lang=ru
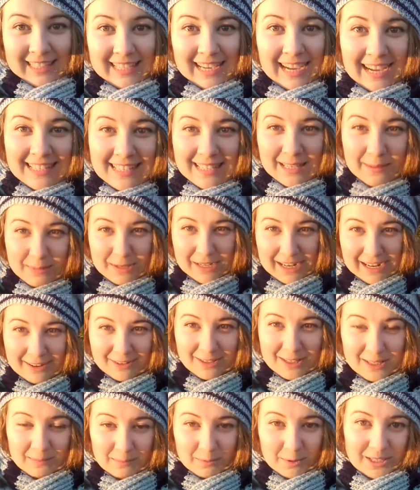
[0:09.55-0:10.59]
Я
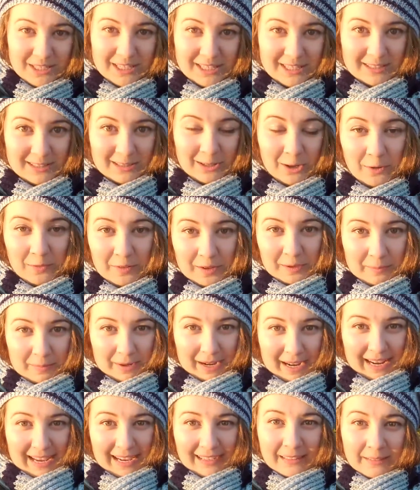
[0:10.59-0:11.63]
собираюсь запустить новый
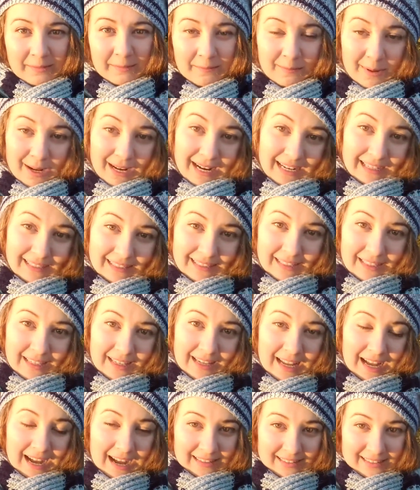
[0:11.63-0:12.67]
проект, проект
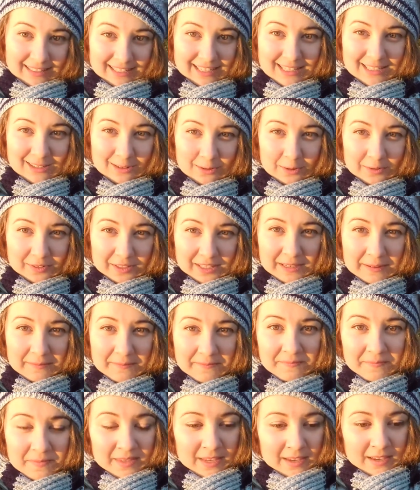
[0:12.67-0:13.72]
о
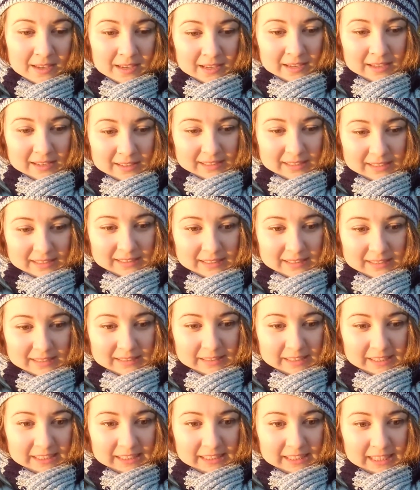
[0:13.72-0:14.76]
дрессировке.
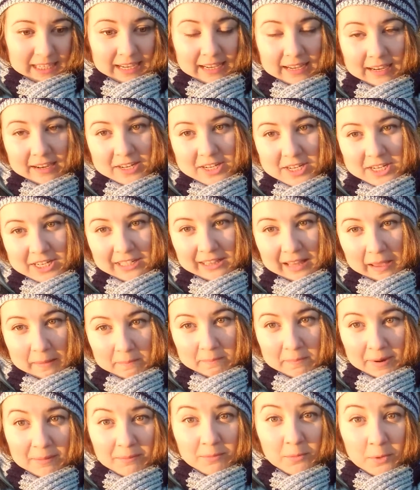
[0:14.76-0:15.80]
Э, я
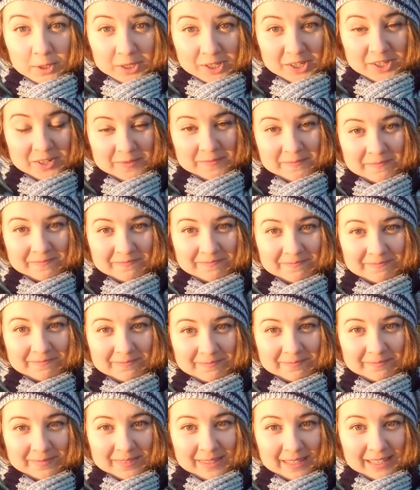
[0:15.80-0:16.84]
решила помочь
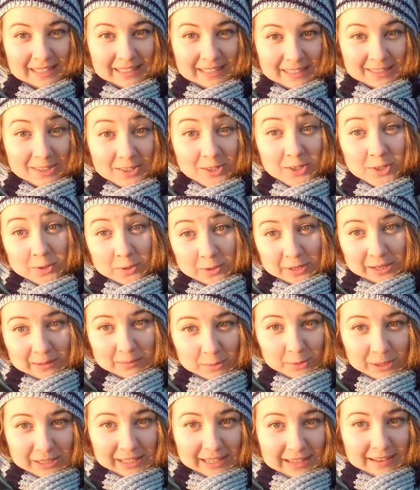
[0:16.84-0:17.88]
еще
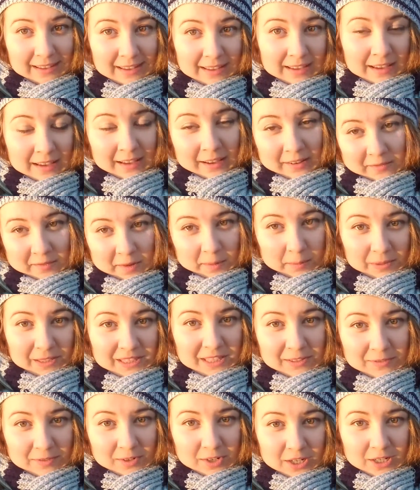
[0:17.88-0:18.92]
кому-то
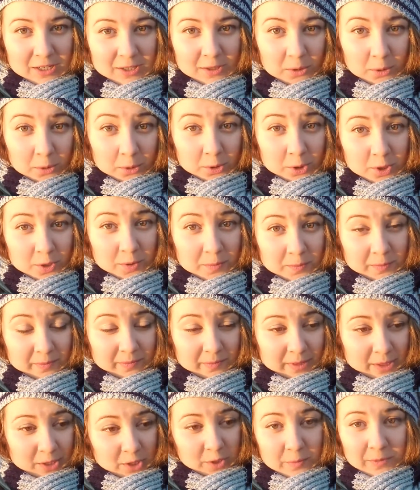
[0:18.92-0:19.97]
воплотить в жизнь то, о
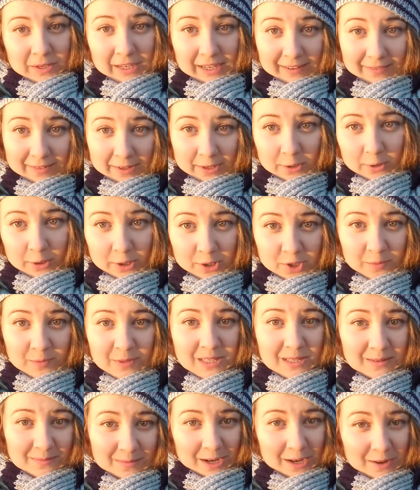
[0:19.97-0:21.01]
чем, о чем я говорю, о
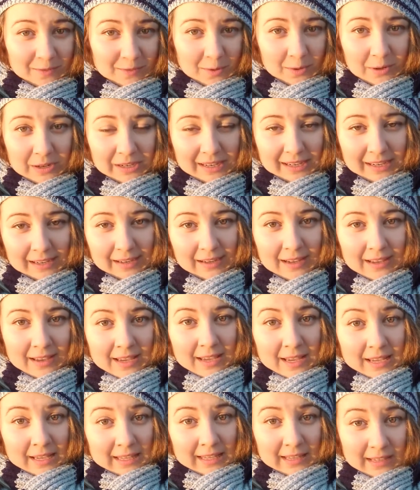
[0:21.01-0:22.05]
чем снимаю в роликах.
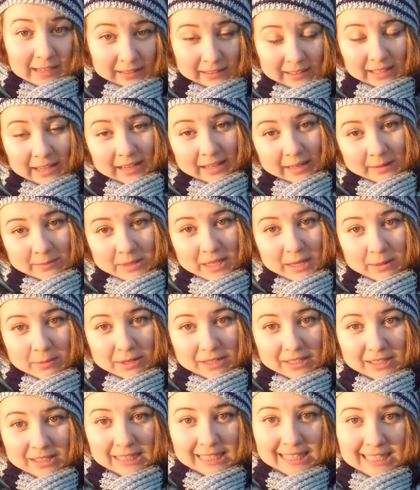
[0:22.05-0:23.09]
И когда ко мне
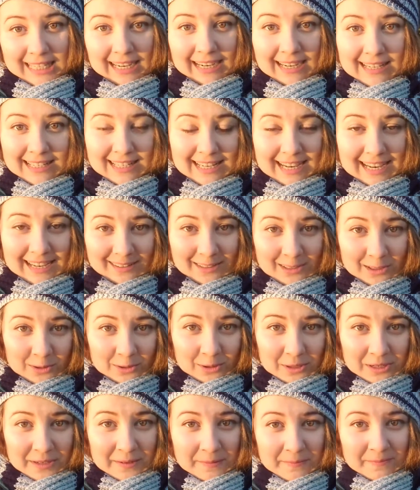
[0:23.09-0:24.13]
обратился хозяин
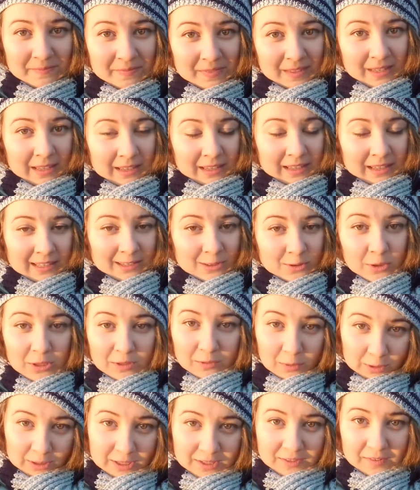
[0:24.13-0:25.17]
Трои, я
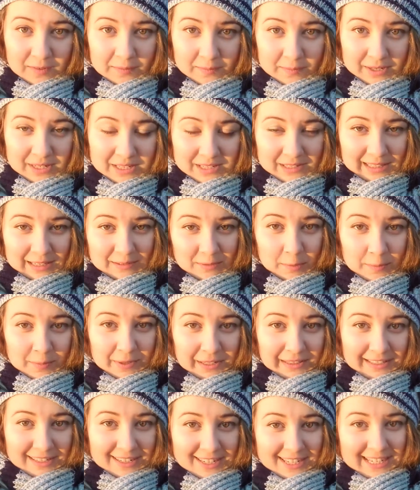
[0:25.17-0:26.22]
с удовольствием приняла
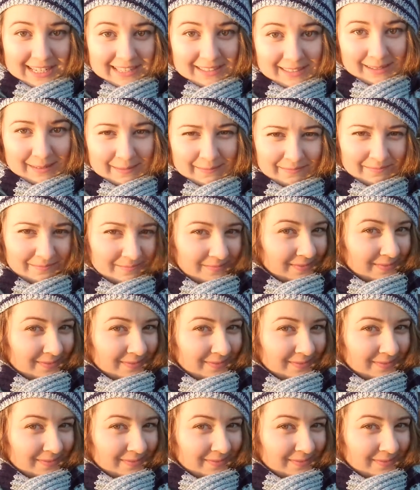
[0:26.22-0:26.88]
его предложение.